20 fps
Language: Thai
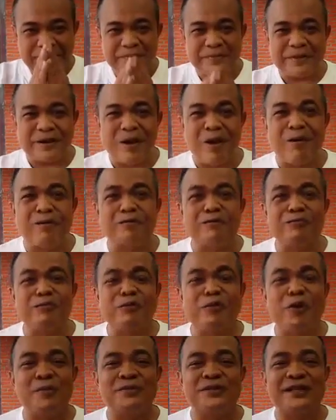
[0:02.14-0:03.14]
พี่น้องผู้
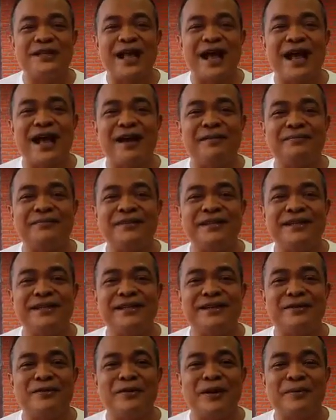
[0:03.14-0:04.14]
ร่วมชะตากรรมที่
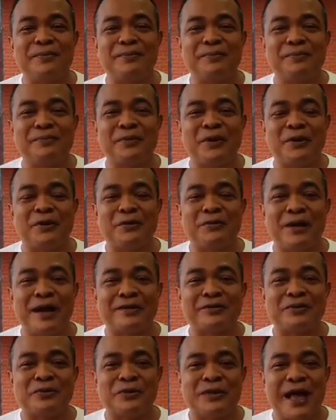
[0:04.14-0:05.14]
เคารพเคารพรั
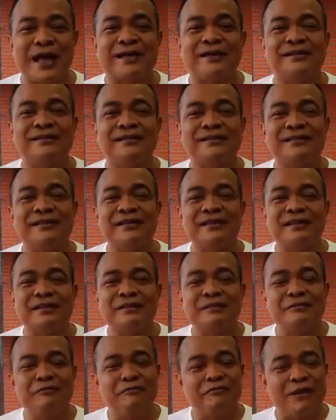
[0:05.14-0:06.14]
กทุกท่าน
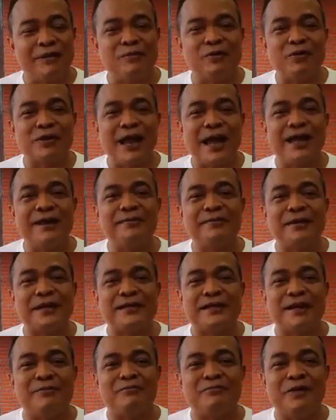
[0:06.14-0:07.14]
Facebook ไลฟ์ประ
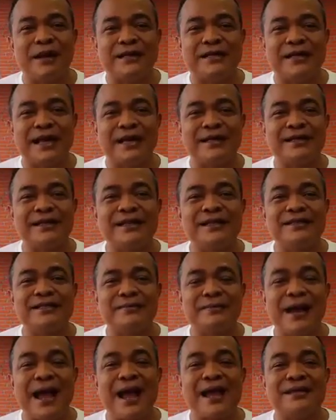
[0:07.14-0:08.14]
จำวันจันทร์ที่
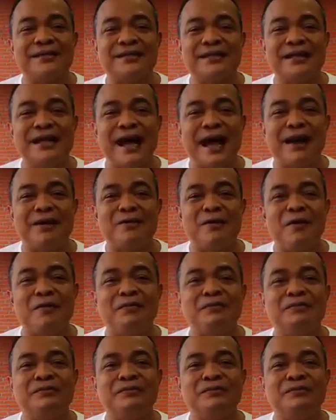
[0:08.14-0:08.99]
15 สิงหาคม